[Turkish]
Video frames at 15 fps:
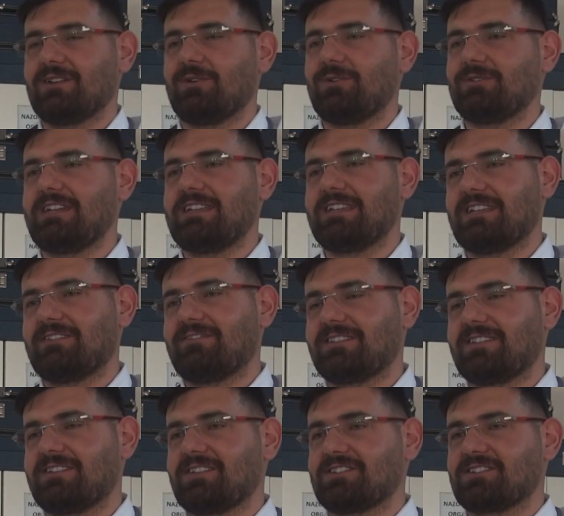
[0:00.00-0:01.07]
özellikle
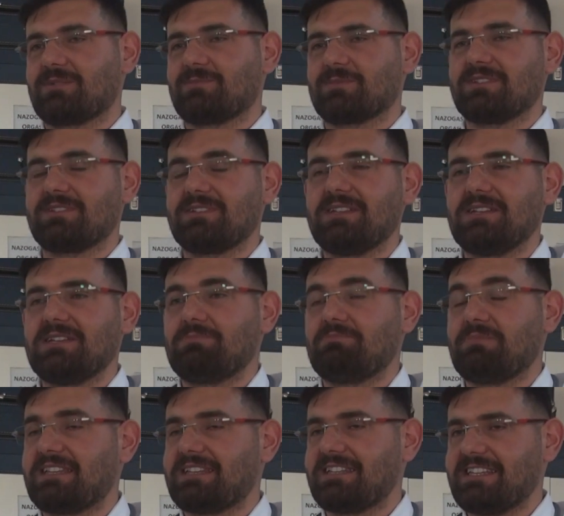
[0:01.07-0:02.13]
vatandaşlarımızın
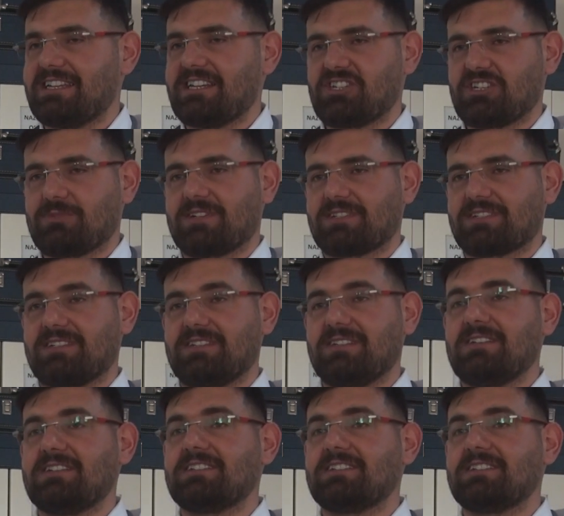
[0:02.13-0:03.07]
pikniklere çıkması,